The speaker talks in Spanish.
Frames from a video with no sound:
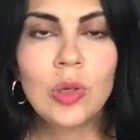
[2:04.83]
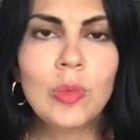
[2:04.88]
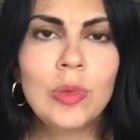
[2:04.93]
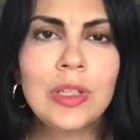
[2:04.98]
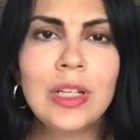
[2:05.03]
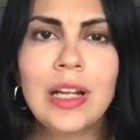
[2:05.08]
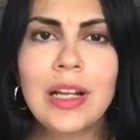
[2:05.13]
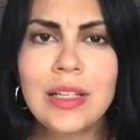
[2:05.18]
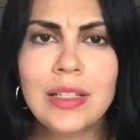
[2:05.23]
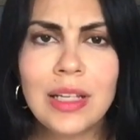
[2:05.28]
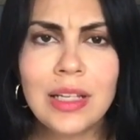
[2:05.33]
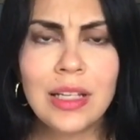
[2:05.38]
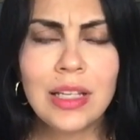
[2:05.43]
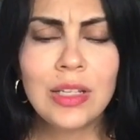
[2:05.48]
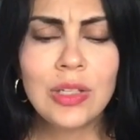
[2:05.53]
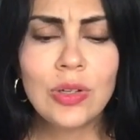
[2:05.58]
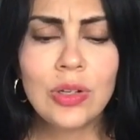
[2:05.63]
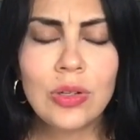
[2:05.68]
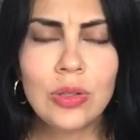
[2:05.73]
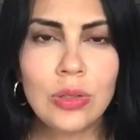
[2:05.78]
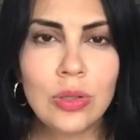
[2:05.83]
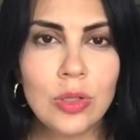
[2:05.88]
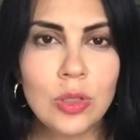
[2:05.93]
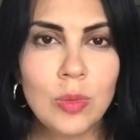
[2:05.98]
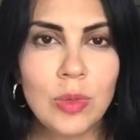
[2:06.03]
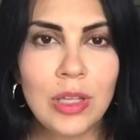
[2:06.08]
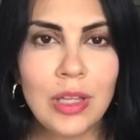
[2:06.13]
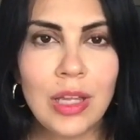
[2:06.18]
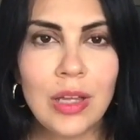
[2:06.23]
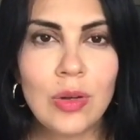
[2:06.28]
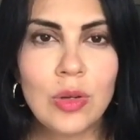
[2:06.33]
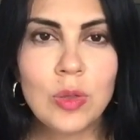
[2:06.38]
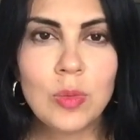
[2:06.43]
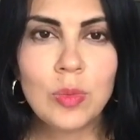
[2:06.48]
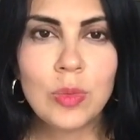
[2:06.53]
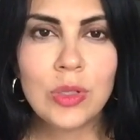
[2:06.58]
Como ya les he dicho en otros videos,